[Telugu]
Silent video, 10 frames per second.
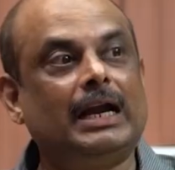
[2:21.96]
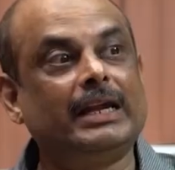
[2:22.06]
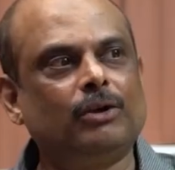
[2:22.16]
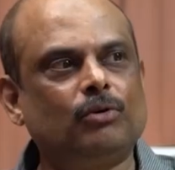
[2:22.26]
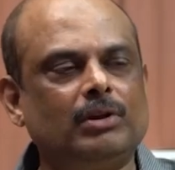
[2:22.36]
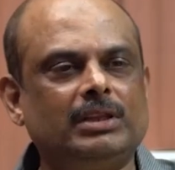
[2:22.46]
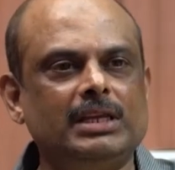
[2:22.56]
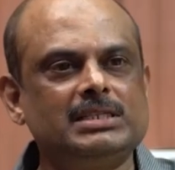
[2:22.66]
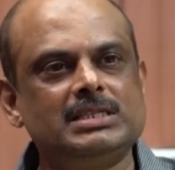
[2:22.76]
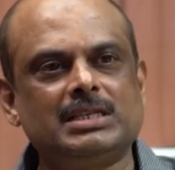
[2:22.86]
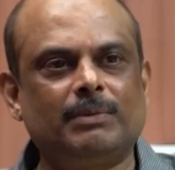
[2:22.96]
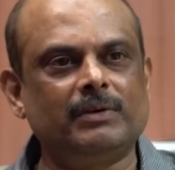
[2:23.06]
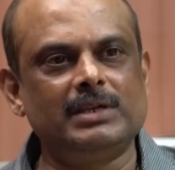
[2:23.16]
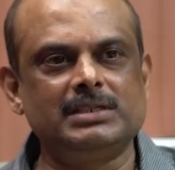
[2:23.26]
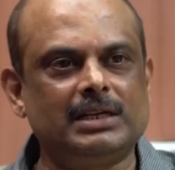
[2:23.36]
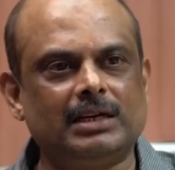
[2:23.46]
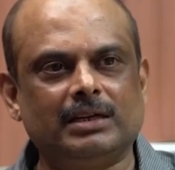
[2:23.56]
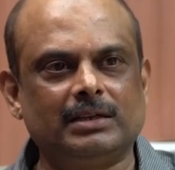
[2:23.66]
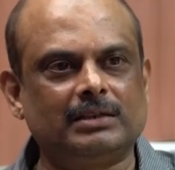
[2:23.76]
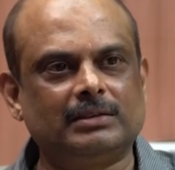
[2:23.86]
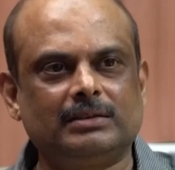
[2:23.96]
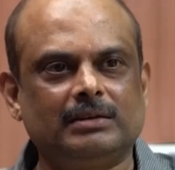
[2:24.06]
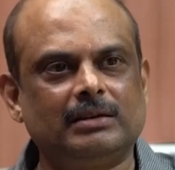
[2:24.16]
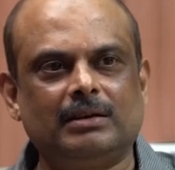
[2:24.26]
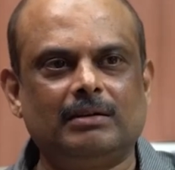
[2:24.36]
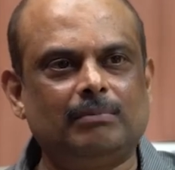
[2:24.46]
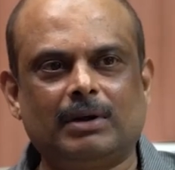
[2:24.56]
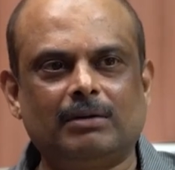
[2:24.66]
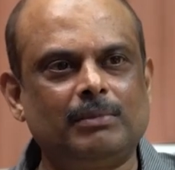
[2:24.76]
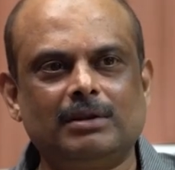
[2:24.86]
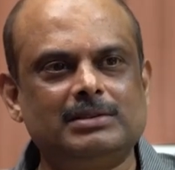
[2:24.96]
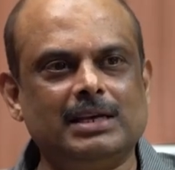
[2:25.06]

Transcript: అంటే ఇంకొకరు తీసింది చెప్పడం ఈజీ అండి ఓకే మనం మనం